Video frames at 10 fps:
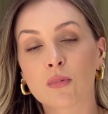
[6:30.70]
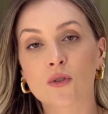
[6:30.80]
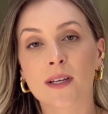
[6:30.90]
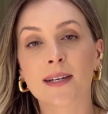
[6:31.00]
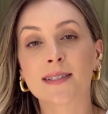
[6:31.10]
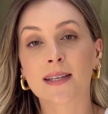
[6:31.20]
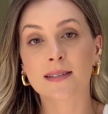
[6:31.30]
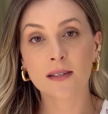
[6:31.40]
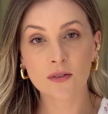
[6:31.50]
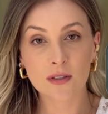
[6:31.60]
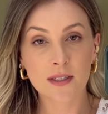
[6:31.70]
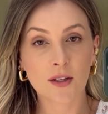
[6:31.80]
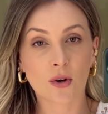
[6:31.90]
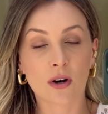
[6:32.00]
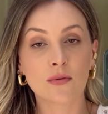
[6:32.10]
blusa ela está
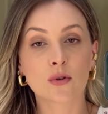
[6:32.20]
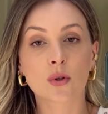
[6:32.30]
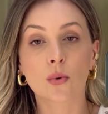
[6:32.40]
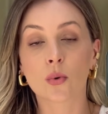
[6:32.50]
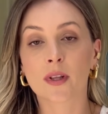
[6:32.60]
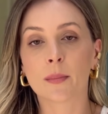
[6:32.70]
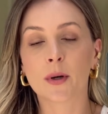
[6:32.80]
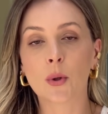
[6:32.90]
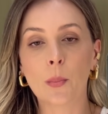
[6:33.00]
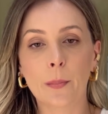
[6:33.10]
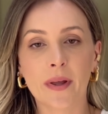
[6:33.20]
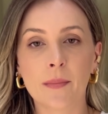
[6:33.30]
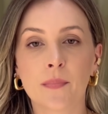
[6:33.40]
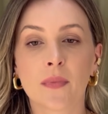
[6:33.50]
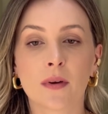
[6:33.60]
119, eu estou com o tamanho P,
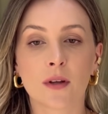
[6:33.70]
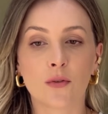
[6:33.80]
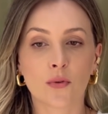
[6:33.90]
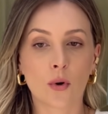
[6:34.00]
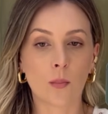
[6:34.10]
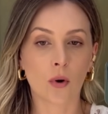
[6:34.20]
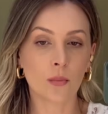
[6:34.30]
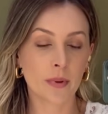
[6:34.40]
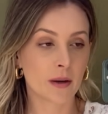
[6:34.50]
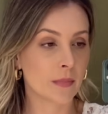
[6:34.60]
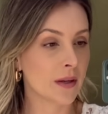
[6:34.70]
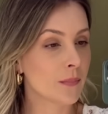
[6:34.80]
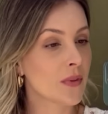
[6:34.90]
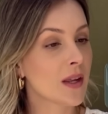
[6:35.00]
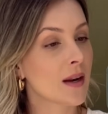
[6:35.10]
ficou bom para mim
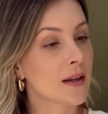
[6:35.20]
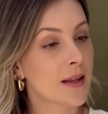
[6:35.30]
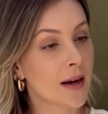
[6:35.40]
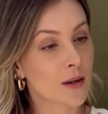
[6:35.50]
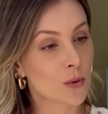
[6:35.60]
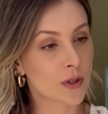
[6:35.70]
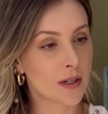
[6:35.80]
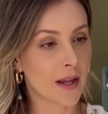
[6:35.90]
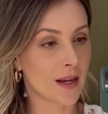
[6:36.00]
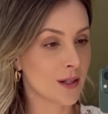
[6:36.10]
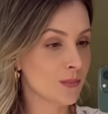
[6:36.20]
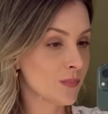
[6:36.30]
e ela é da Cortelli.